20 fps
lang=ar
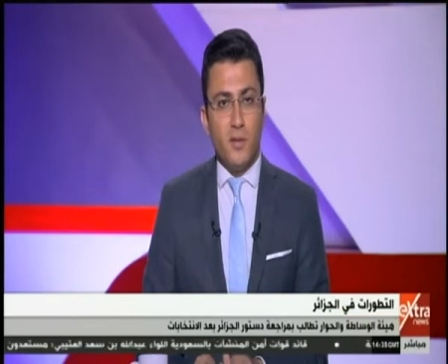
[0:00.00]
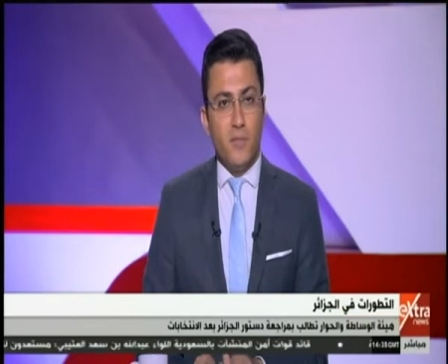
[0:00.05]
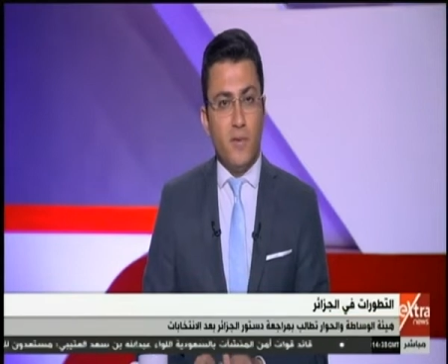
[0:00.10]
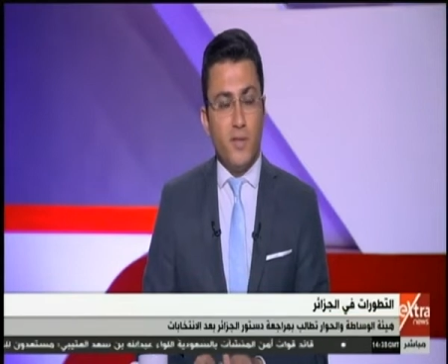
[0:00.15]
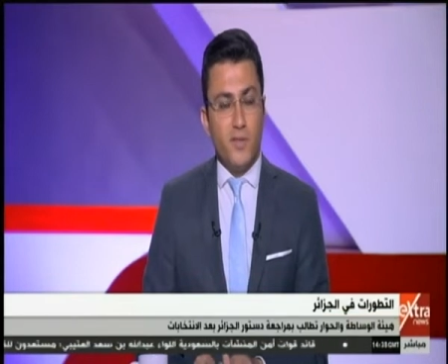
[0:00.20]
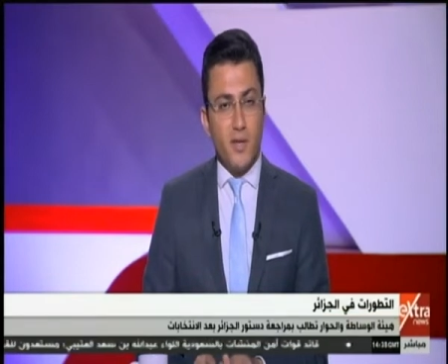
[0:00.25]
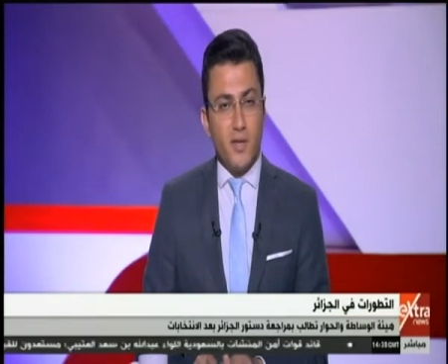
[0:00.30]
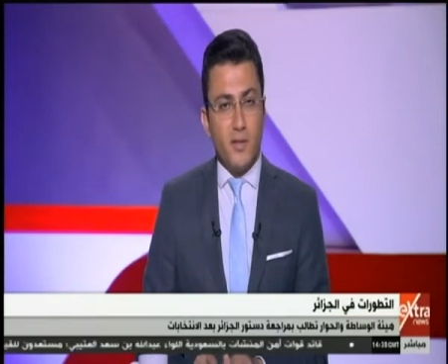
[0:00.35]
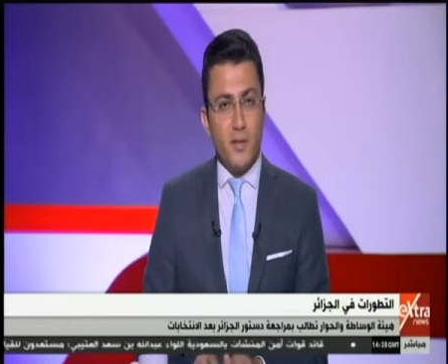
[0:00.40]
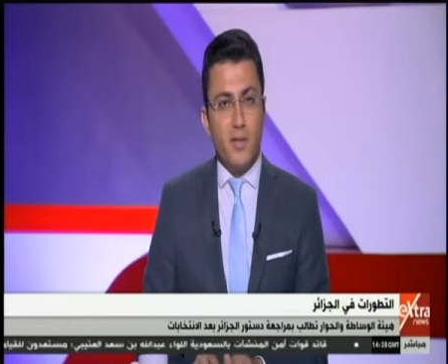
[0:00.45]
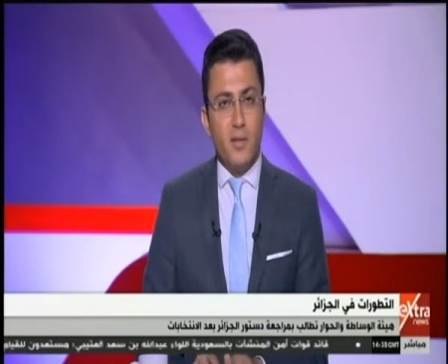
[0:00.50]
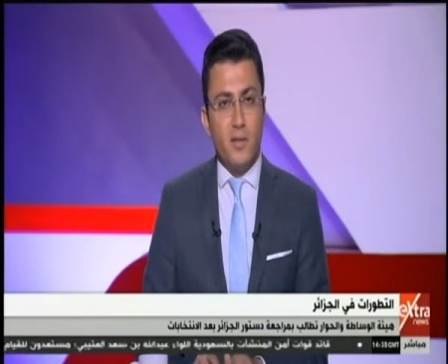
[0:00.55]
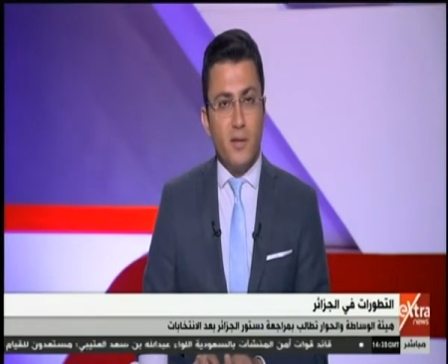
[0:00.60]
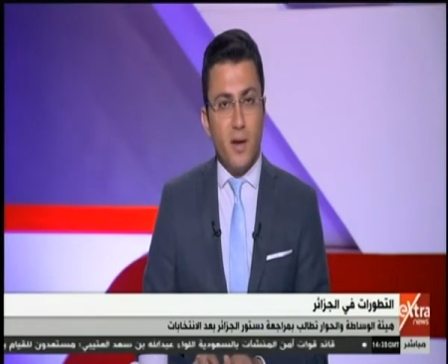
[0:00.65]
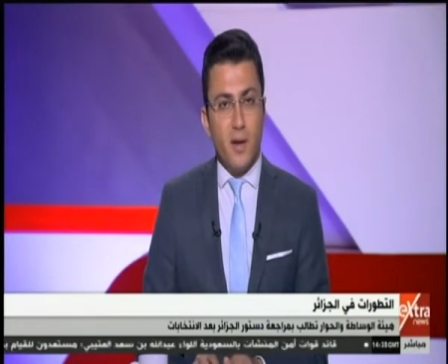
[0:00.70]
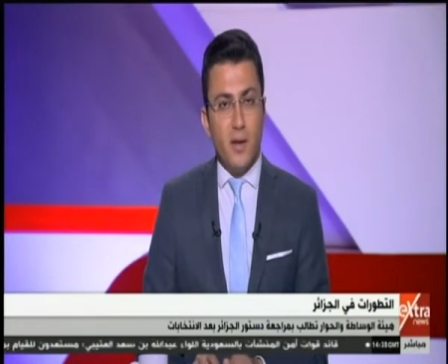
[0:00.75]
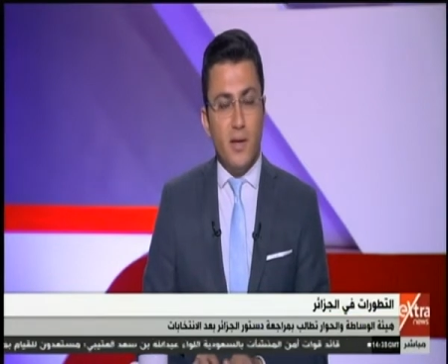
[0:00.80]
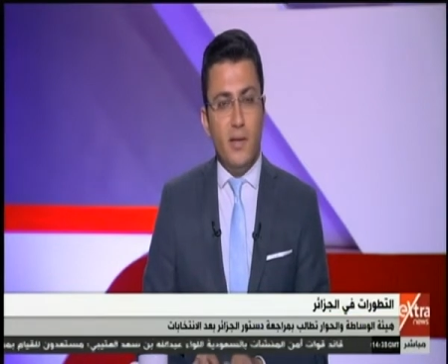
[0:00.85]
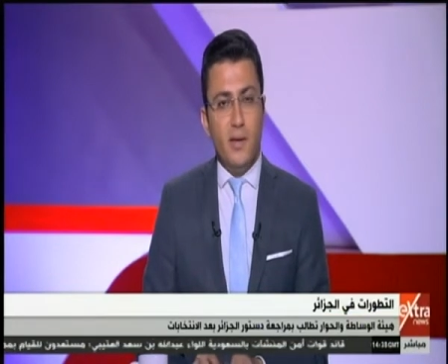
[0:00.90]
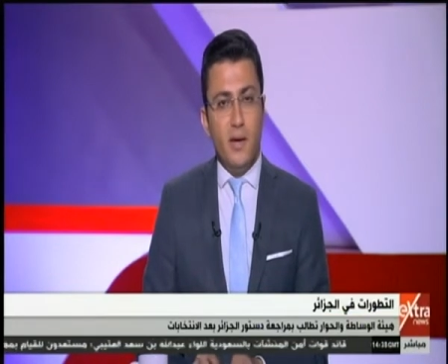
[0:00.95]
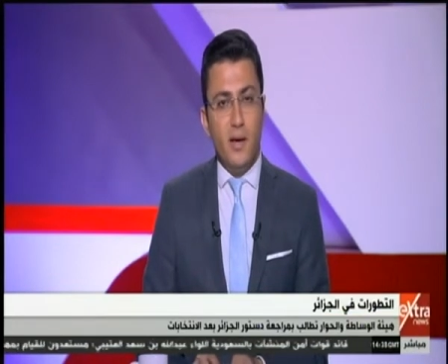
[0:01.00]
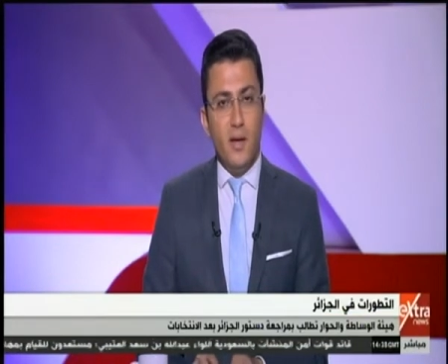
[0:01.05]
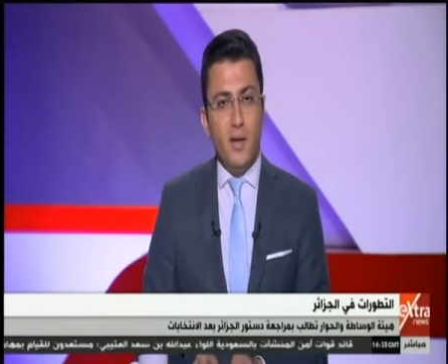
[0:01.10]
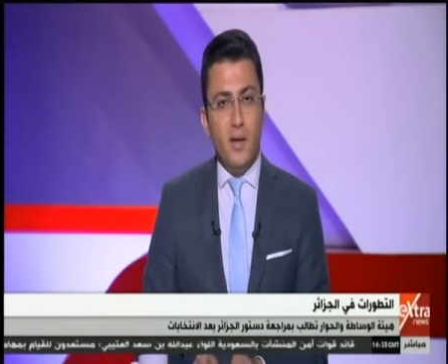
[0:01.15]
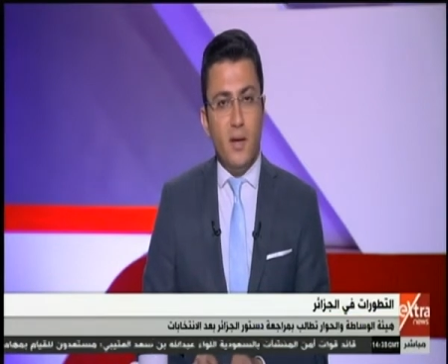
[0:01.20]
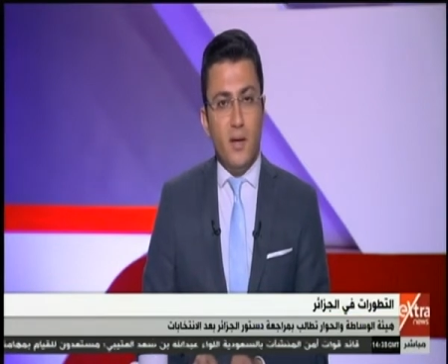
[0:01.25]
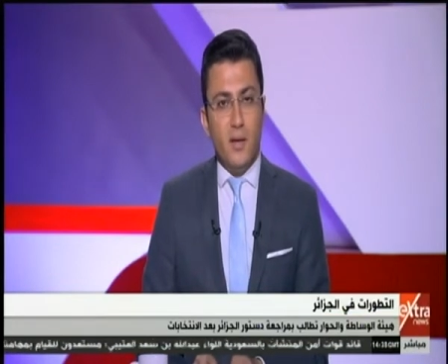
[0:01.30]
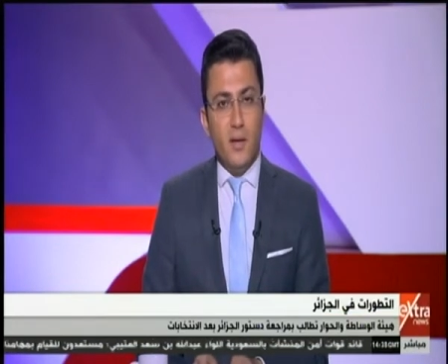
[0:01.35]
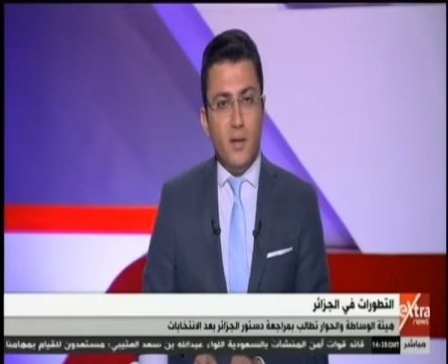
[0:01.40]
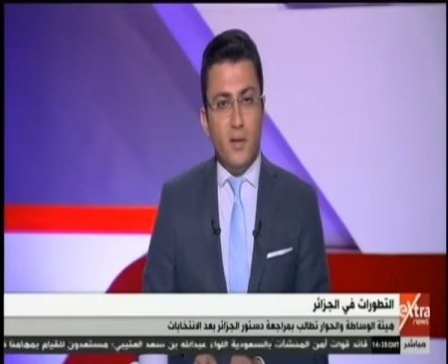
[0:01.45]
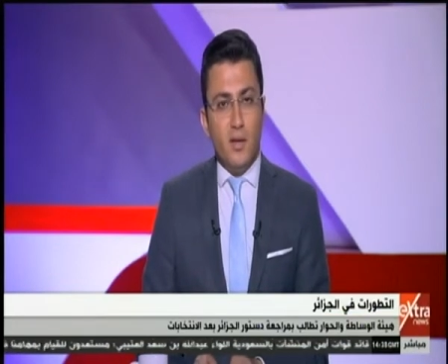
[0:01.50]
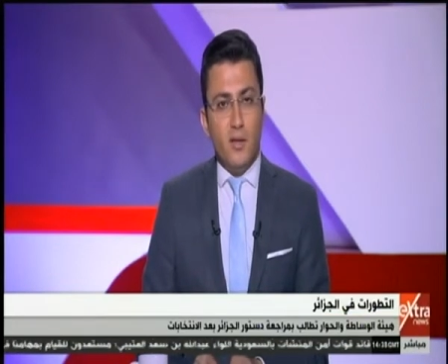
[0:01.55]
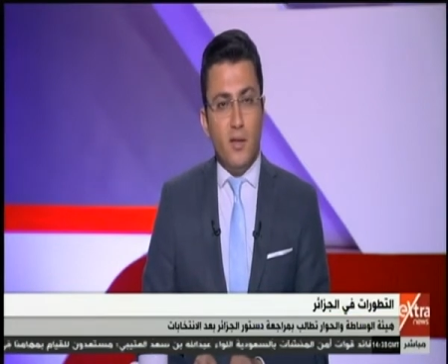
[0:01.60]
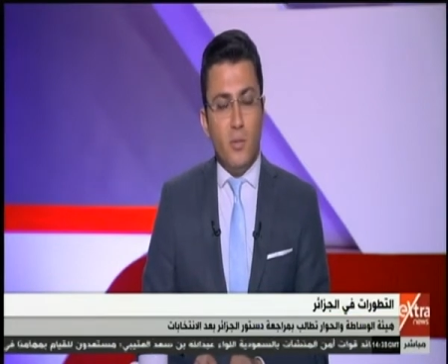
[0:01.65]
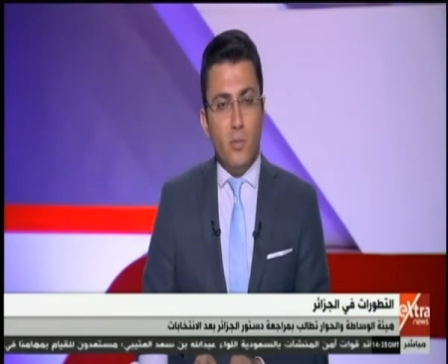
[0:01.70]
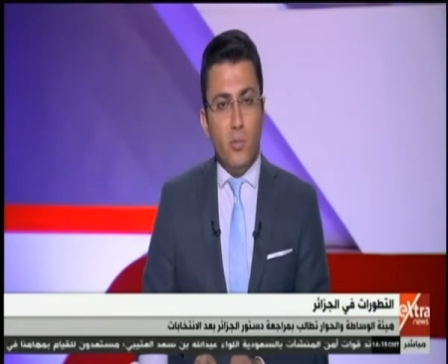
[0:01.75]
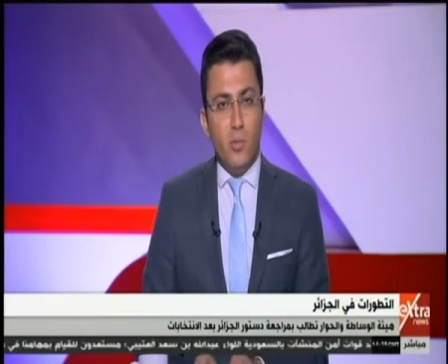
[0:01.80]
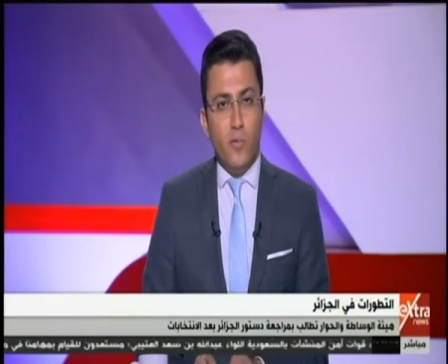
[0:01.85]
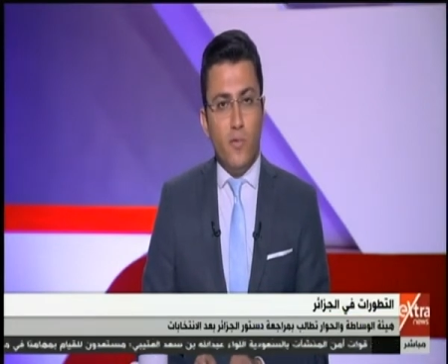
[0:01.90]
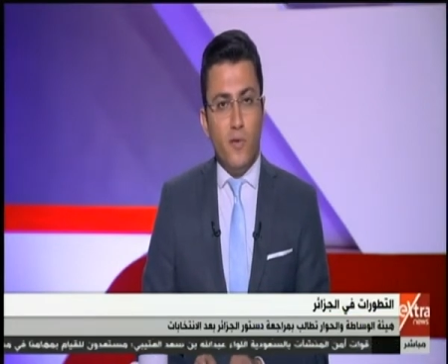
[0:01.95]
فترة انتقالية
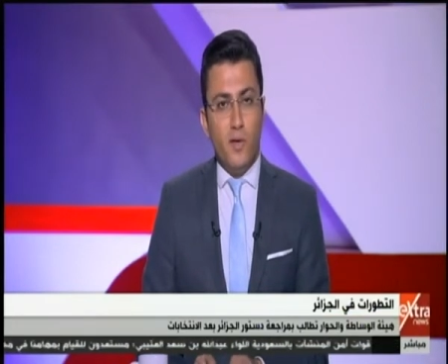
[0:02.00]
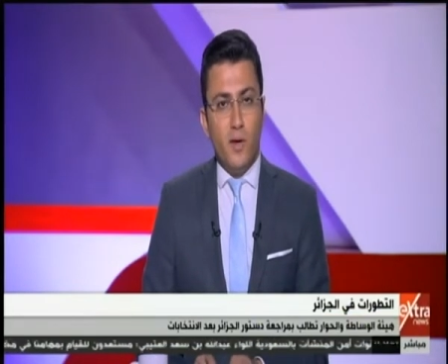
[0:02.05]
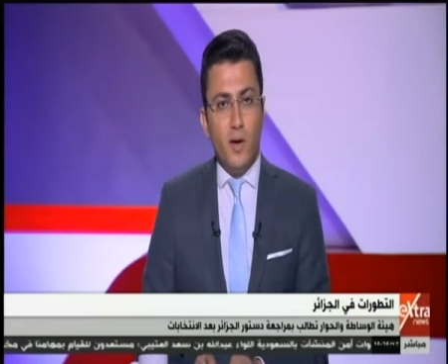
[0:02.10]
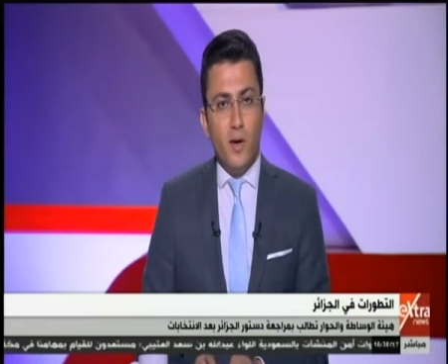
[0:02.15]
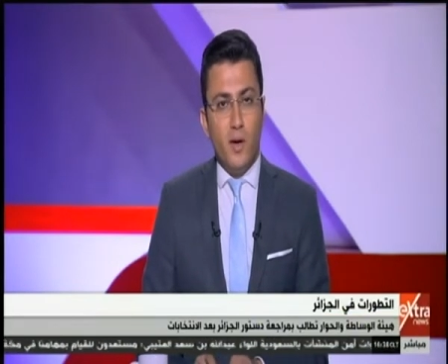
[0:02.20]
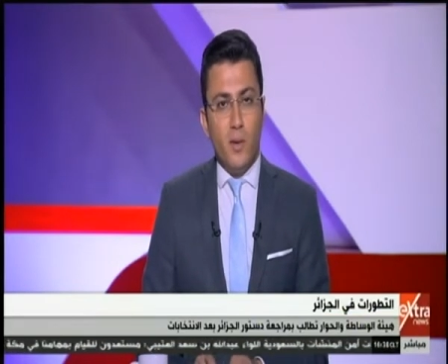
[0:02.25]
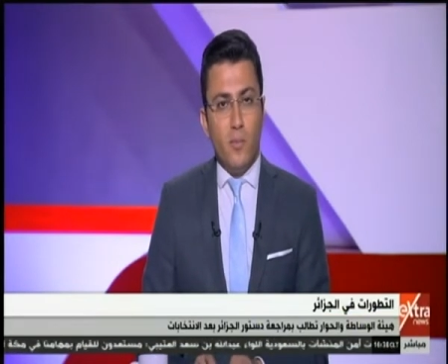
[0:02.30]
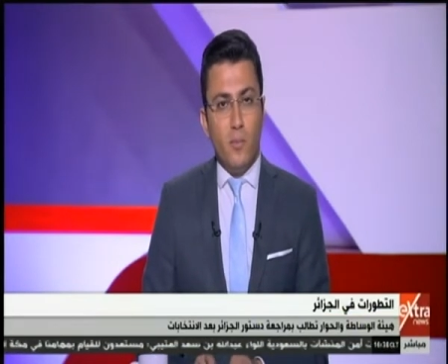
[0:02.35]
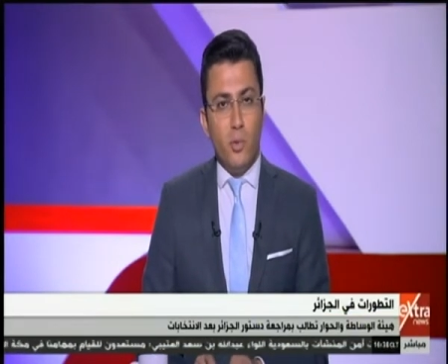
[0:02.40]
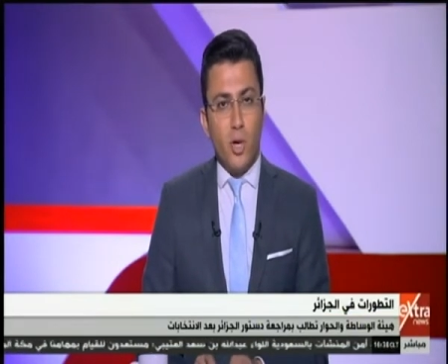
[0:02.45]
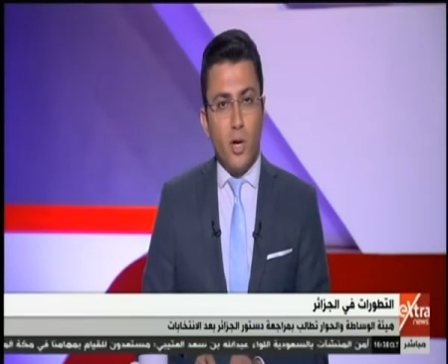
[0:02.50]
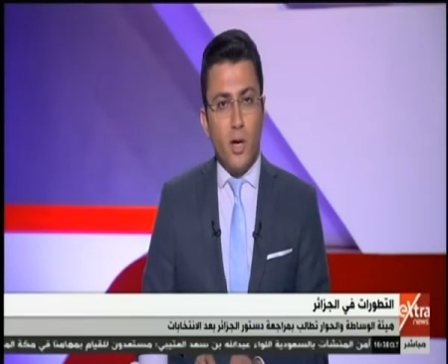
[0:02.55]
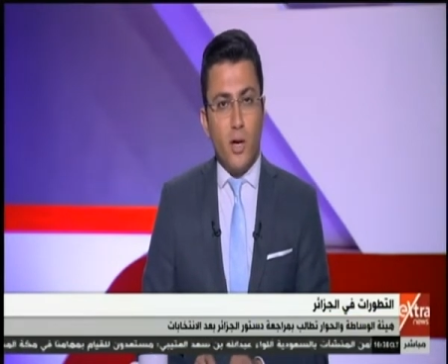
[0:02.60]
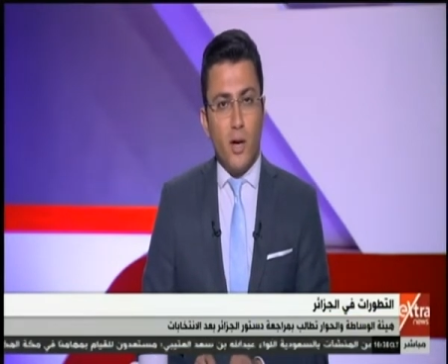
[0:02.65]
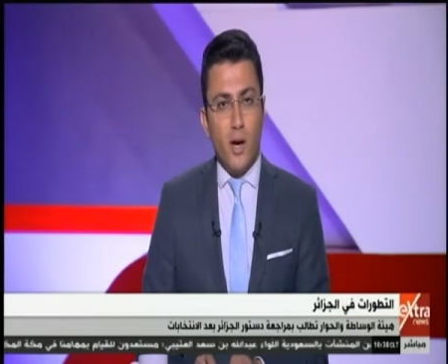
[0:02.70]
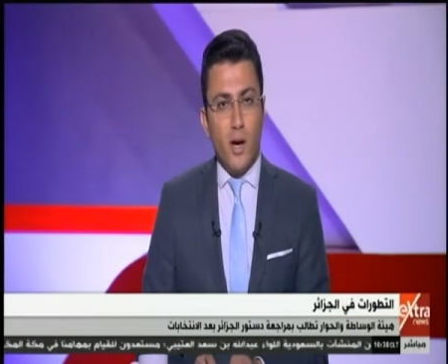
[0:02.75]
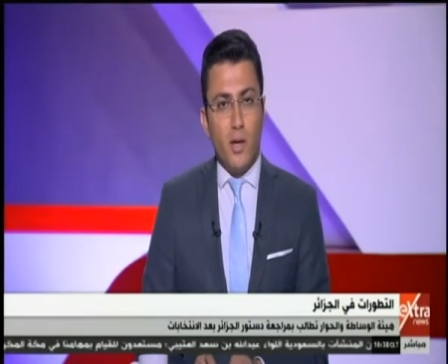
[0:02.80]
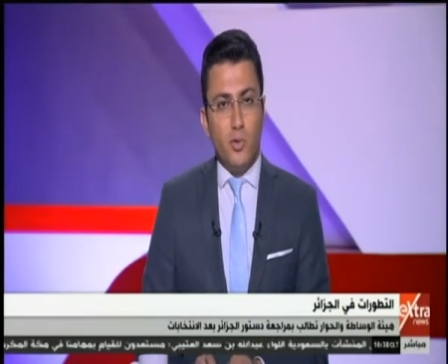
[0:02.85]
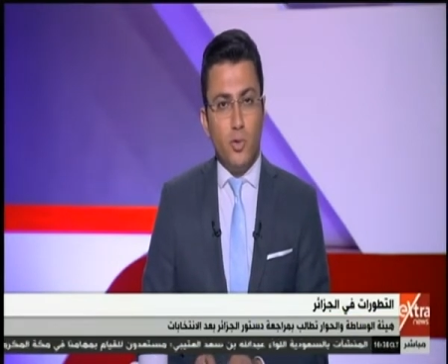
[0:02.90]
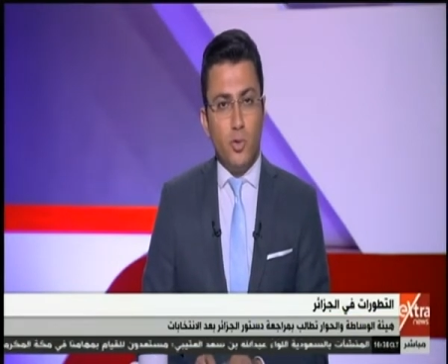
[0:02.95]
تتم فيها مراجعة